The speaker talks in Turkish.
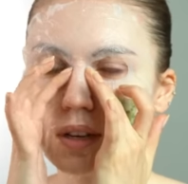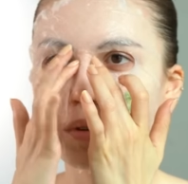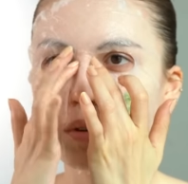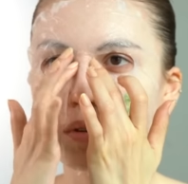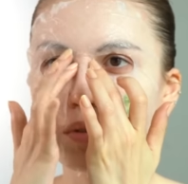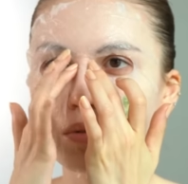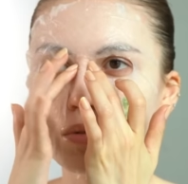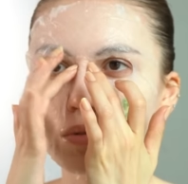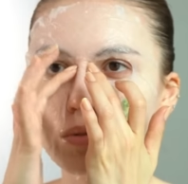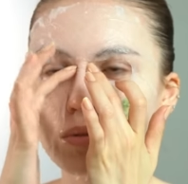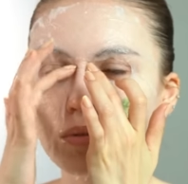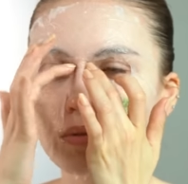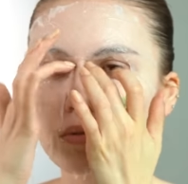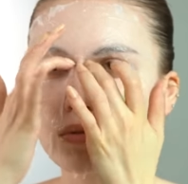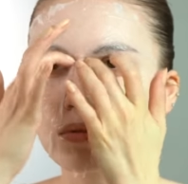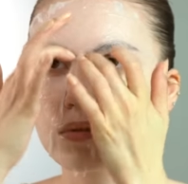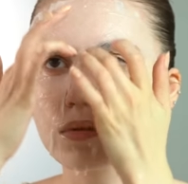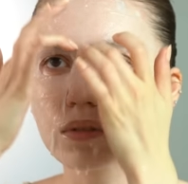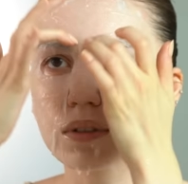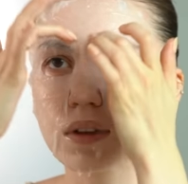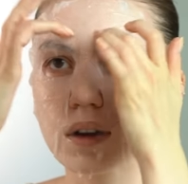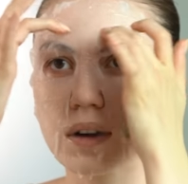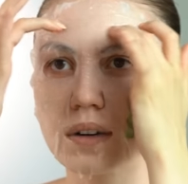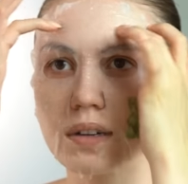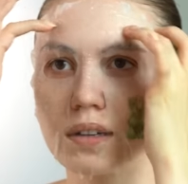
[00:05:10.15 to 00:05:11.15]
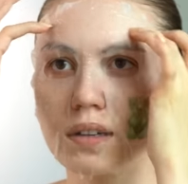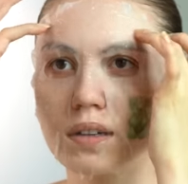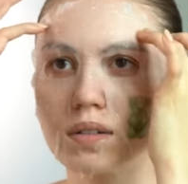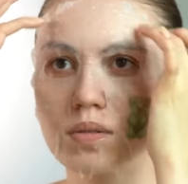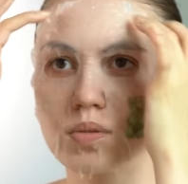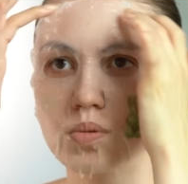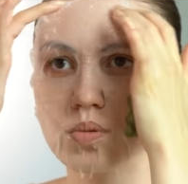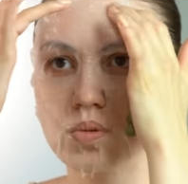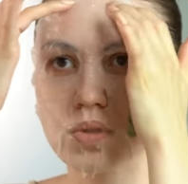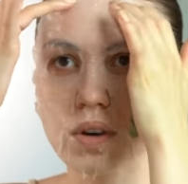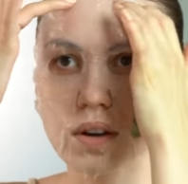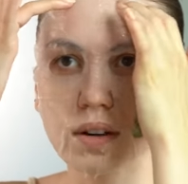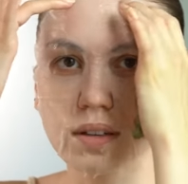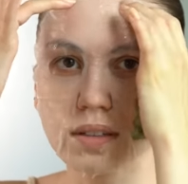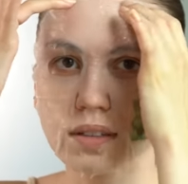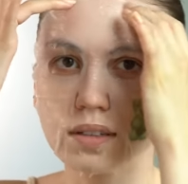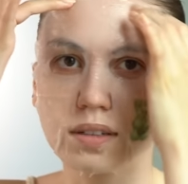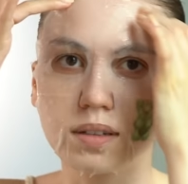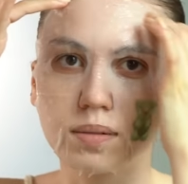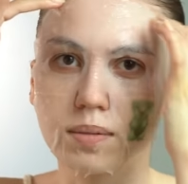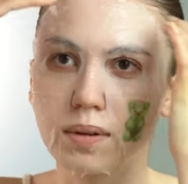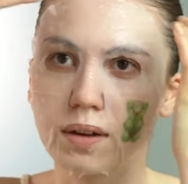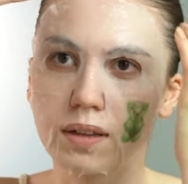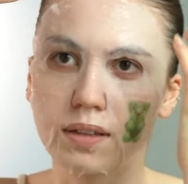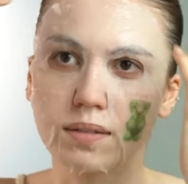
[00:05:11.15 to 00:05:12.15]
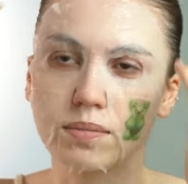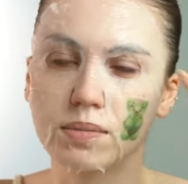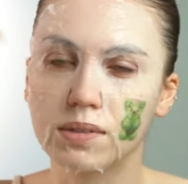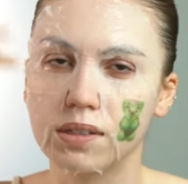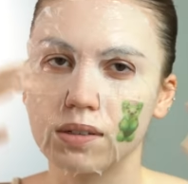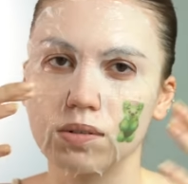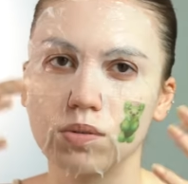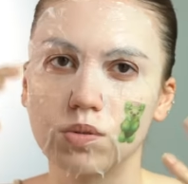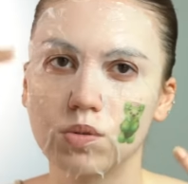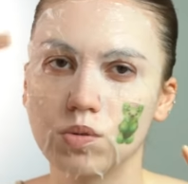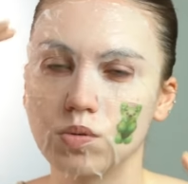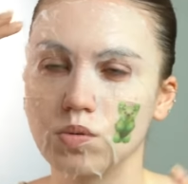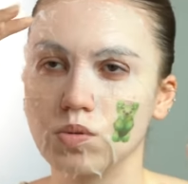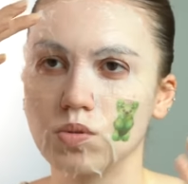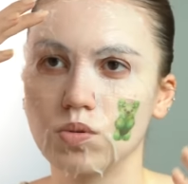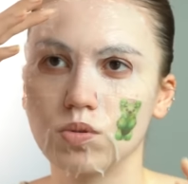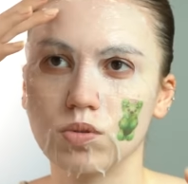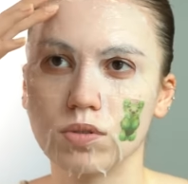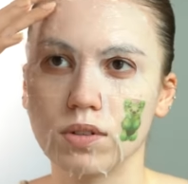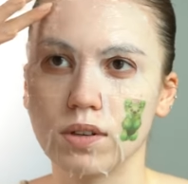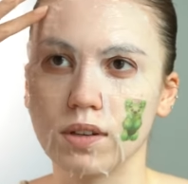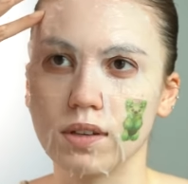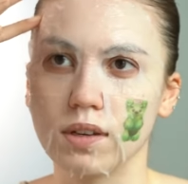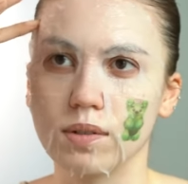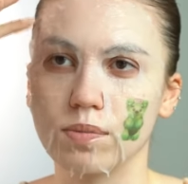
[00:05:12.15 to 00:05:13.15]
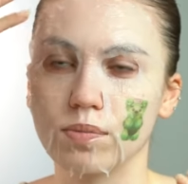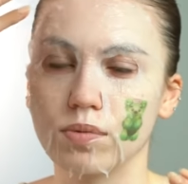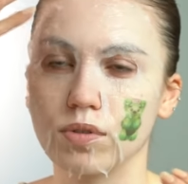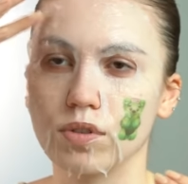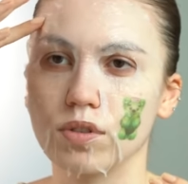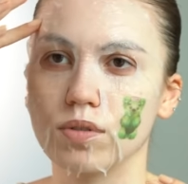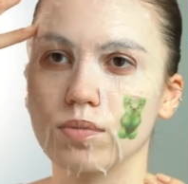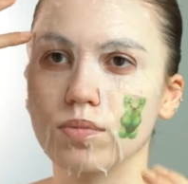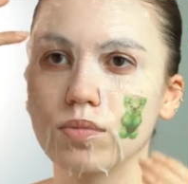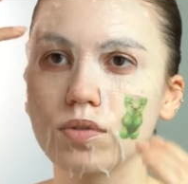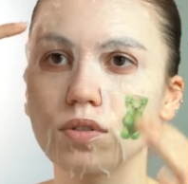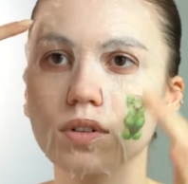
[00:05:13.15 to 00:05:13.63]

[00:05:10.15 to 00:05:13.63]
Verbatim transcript: Böyle oturduğunuz yerde uçakta da ben mesela uzun uçuşta da yapıyorum